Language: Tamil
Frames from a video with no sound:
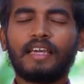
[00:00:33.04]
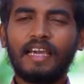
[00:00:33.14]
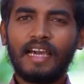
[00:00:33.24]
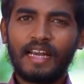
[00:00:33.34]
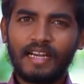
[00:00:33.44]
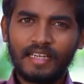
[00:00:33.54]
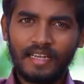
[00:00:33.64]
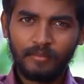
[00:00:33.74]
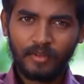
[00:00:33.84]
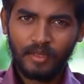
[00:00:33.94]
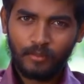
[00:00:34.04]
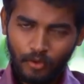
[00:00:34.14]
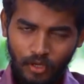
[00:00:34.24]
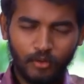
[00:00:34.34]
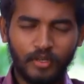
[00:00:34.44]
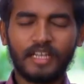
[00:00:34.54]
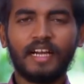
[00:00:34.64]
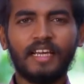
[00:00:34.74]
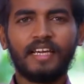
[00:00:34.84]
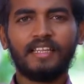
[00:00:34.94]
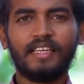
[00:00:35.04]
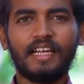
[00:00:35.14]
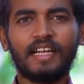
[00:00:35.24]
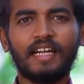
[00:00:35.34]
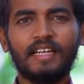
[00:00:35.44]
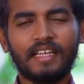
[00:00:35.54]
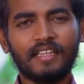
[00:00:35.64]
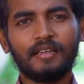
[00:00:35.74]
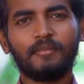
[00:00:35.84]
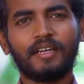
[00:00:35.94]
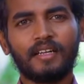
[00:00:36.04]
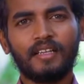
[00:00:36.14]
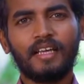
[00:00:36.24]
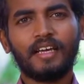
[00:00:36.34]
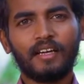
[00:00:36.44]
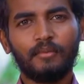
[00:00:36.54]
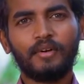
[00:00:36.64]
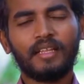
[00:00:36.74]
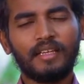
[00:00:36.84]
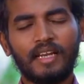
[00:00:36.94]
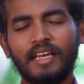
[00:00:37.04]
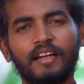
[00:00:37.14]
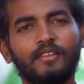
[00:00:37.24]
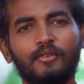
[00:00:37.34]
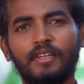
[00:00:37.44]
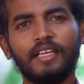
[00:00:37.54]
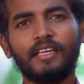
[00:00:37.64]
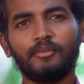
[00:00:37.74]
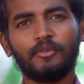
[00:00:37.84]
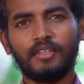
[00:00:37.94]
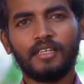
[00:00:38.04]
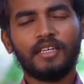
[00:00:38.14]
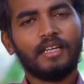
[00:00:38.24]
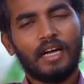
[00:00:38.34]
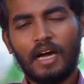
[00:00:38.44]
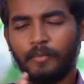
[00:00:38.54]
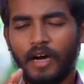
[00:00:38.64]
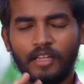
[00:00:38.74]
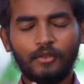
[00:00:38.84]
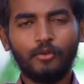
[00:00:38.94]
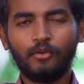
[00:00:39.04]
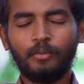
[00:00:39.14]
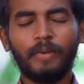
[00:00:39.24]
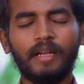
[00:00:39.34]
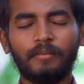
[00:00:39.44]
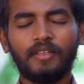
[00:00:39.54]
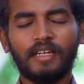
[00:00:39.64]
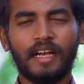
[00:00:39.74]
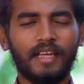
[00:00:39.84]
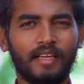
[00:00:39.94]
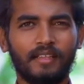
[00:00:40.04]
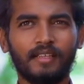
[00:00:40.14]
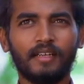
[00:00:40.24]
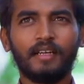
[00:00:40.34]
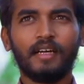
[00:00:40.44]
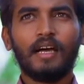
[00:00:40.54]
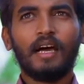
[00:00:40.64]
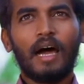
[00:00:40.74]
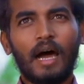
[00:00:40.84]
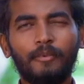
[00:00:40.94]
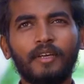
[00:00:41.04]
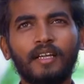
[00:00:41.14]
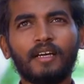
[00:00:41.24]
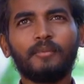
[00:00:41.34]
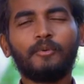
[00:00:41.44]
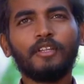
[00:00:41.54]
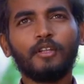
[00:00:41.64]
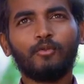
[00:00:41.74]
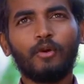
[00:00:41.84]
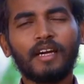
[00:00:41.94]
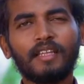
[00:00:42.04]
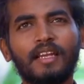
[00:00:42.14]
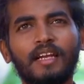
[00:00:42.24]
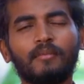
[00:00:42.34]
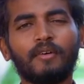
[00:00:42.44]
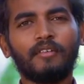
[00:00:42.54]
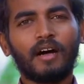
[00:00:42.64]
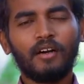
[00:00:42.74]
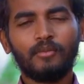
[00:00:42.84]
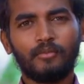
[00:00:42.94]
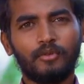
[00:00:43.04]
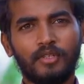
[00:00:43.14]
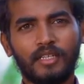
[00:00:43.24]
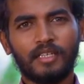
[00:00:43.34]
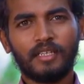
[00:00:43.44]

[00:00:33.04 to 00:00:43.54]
கேரக்டர் என்பதே முதல்ல ஒன்று கிடையாது ஏன்னா நிரந்தரமற்றதில் எங்கே போய் அது நிலையானது ஒன்று நிற்க போகுது அப்போ அதுவும் உண்மை என்பது கிடையாது அப்படி இருக்கிறப்போ இந்த உலகத்தில் நம்ம வாழும்போது